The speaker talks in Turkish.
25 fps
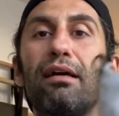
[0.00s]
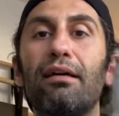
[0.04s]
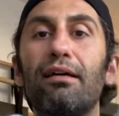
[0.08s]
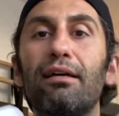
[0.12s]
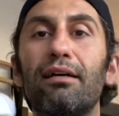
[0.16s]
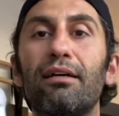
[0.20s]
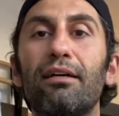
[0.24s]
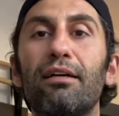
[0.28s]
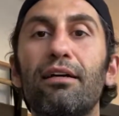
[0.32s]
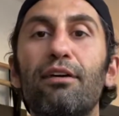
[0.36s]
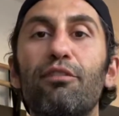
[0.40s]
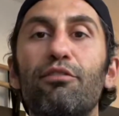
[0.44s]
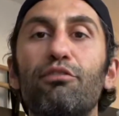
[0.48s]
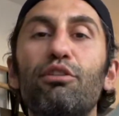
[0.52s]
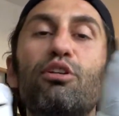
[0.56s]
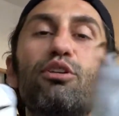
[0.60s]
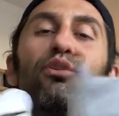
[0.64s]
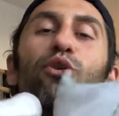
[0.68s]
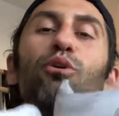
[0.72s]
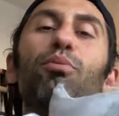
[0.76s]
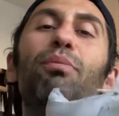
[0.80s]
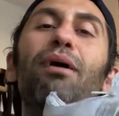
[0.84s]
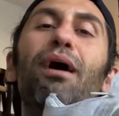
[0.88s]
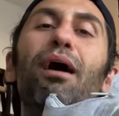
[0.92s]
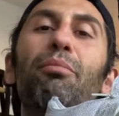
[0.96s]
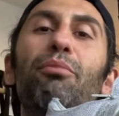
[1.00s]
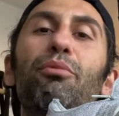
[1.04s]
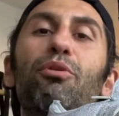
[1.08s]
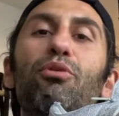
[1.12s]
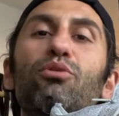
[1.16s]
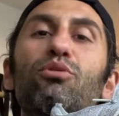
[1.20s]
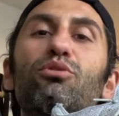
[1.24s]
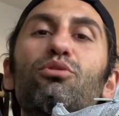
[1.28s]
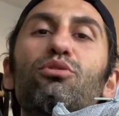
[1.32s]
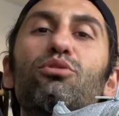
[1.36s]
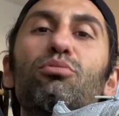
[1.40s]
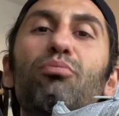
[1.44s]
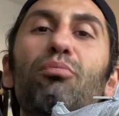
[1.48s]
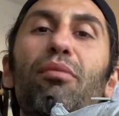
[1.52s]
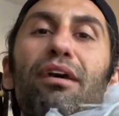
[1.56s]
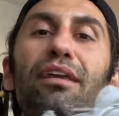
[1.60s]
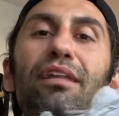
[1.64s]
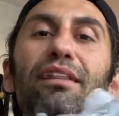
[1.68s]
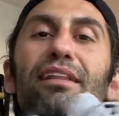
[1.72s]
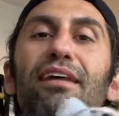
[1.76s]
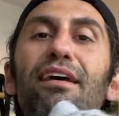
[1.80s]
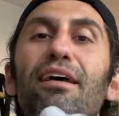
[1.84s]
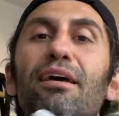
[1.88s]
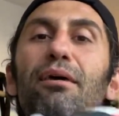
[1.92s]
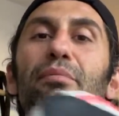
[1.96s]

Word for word: e, videoyu beğenmeyi unutmayın.